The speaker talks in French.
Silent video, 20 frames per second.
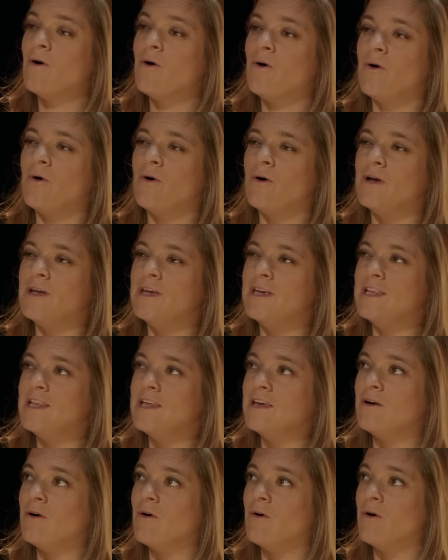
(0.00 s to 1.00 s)

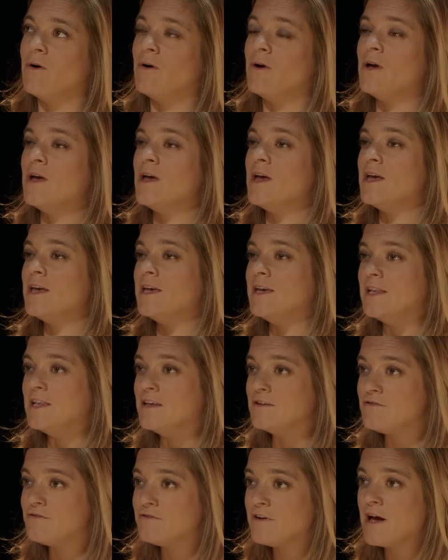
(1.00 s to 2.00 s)
il est
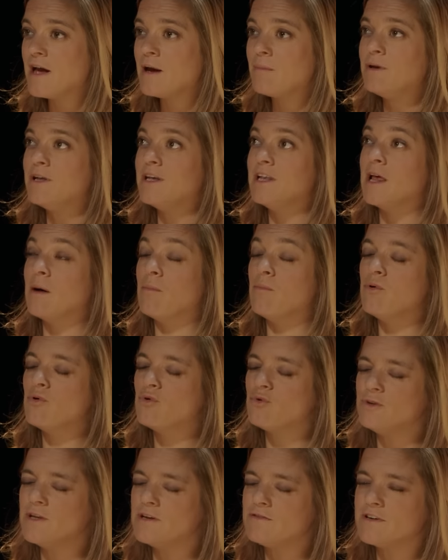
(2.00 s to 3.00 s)
il est faible, il a
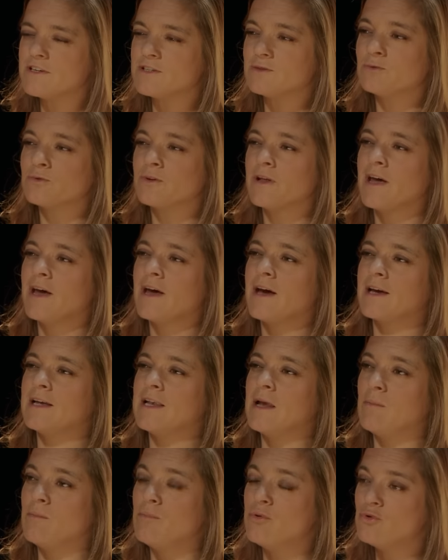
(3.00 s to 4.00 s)
beaucoup d'effets secondaires,
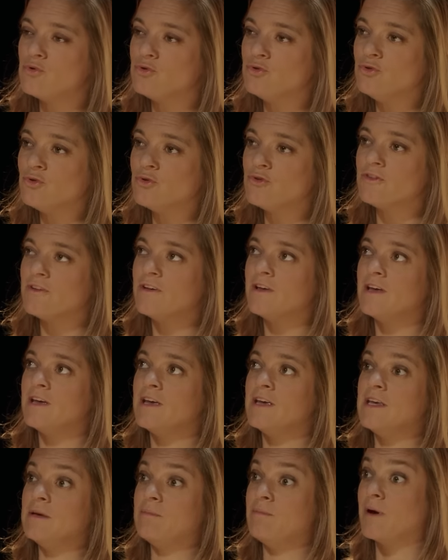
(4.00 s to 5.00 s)
il a beaucoup de
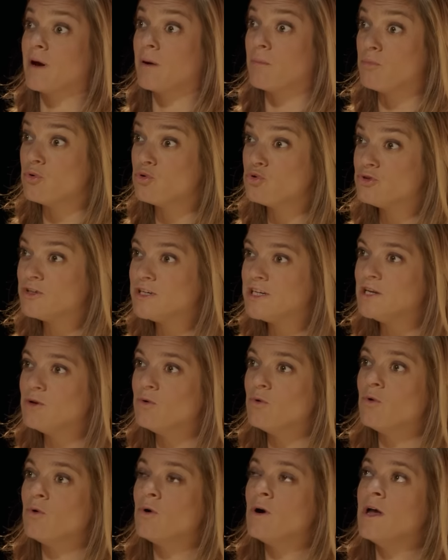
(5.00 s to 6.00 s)
nausées, il perd beaucoup de
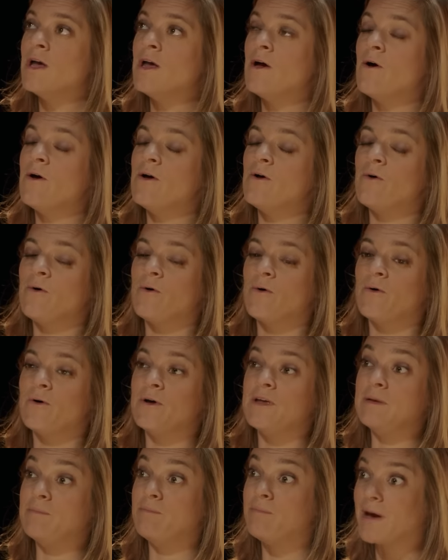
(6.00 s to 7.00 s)
kilos,
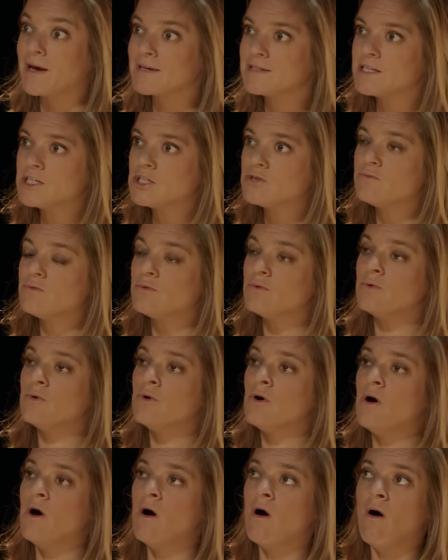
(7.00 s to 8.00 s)
euh, il perd ses
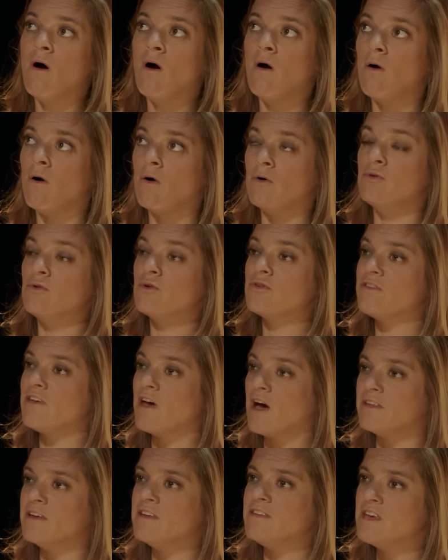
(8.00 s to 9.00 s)
cheveux. Euh, donc
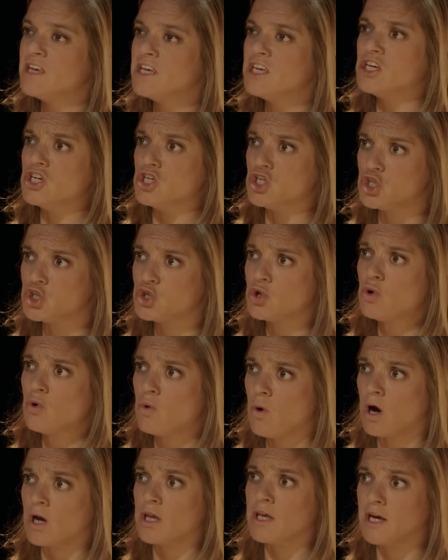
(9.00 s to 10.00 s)
c'est un été qui est chaud,
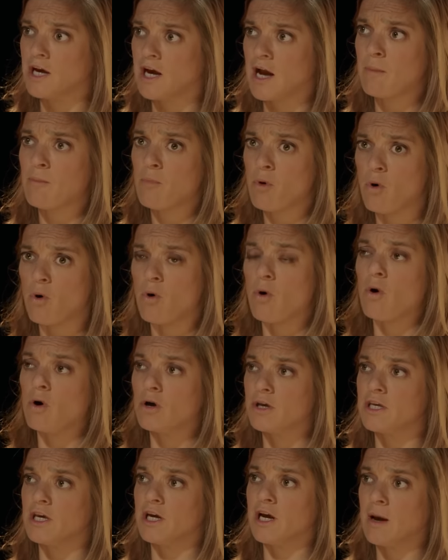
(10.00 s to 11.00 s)
quoi, qui est quand même,
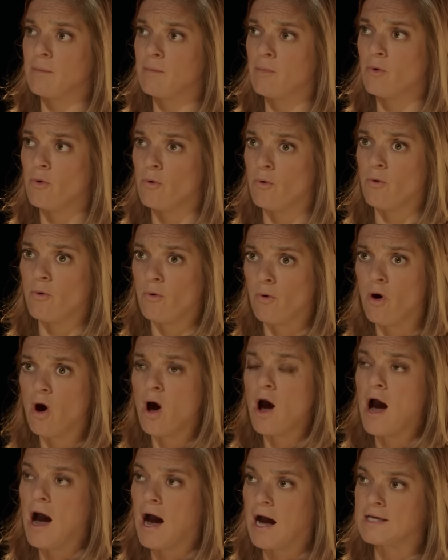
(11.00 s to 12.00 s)
euh, qui est quand même
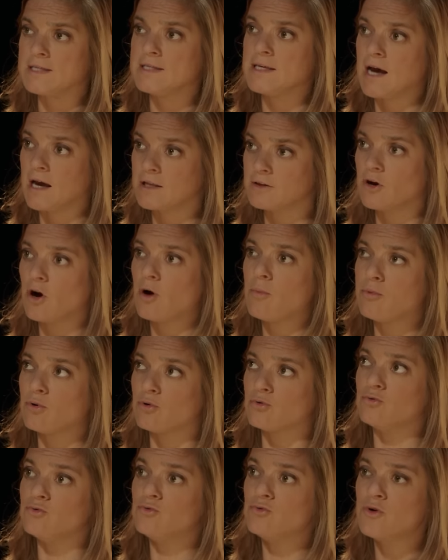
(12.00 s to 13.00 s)
assez hardcore
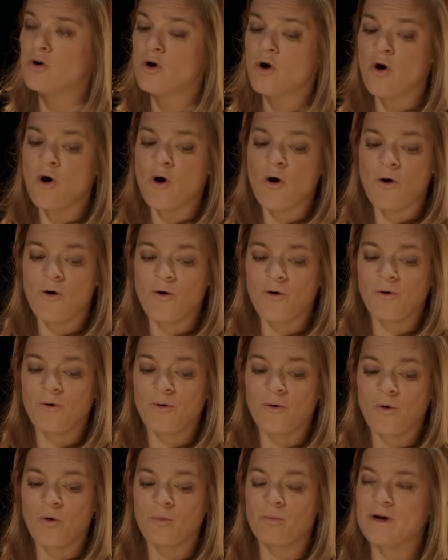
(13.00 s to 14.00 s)
pour nous.
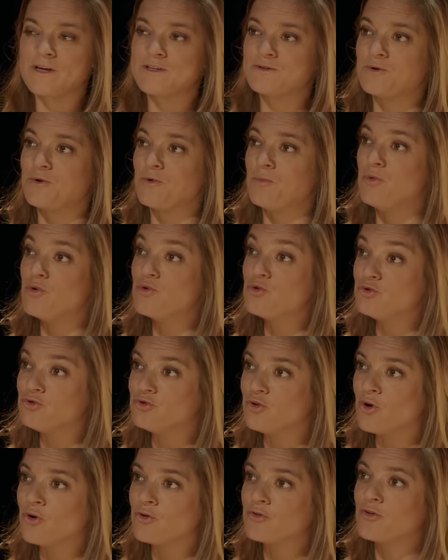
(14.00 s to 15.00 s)
on passe beaucoup de
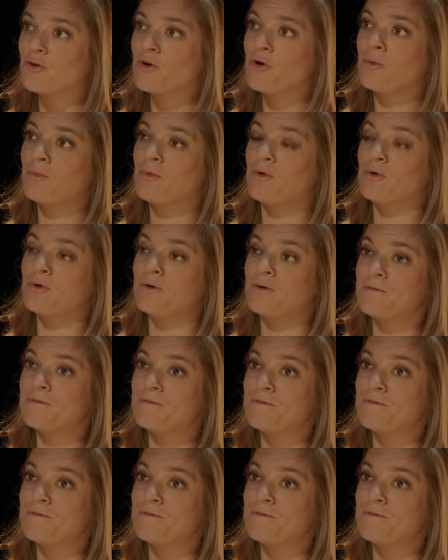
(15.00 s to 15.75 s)
temps ensemble